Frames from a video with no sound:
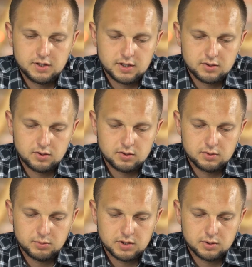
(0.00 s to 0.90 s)

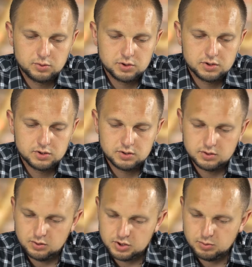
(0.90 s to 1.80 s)
dyrektor Mateusz e,
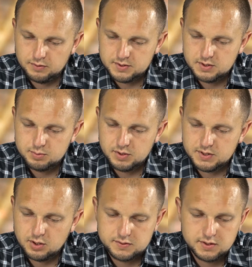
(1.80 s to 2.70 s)
Orzełowski z
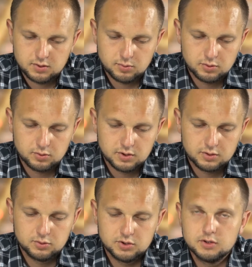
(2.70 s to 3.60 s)
Bielskiego Centrum Kultury,
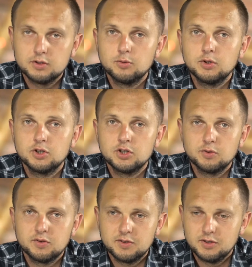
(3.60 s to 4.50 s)
który, który
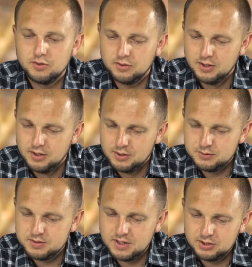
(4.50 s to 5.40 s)
krzyczał ze sceny
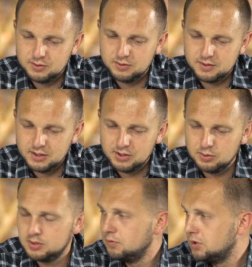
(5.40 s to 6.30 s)
zostańcie,
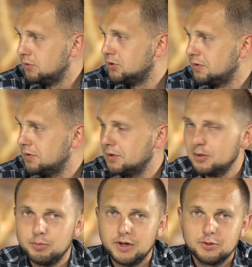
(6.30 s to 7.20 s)
zostańcie. Oczywiście wszyscy z
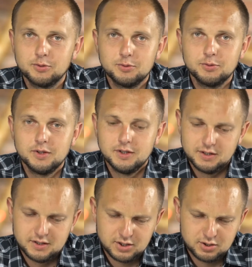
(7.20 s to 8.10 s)
tego parku
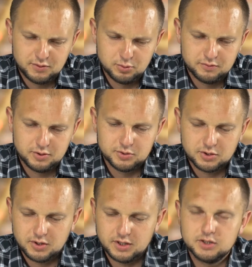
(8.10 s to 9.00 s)
Radziwiłłów,
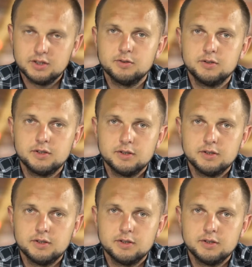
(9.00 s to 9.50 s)
dobrze kojarzę,